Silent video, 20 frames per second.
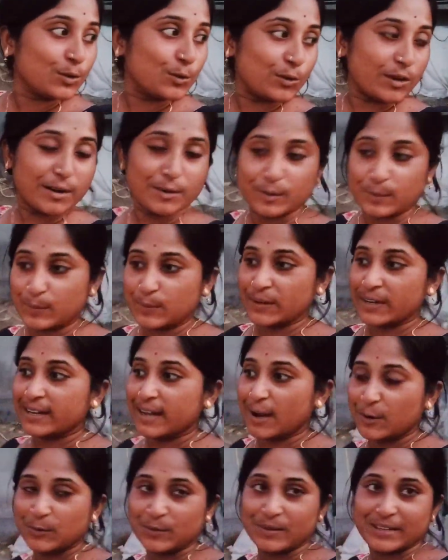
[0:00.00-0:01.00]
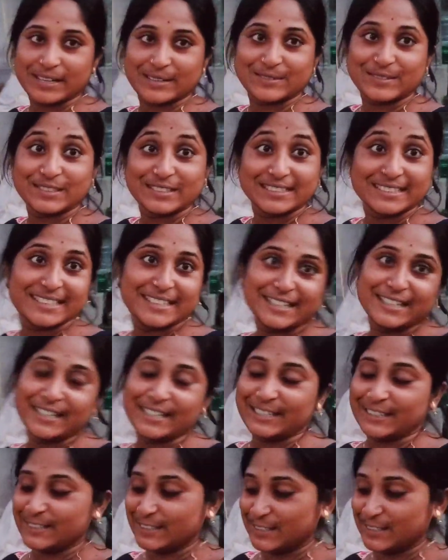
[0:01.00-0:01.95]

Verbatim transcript: কোড়ানোর পরে নাড়ু বানাবো তো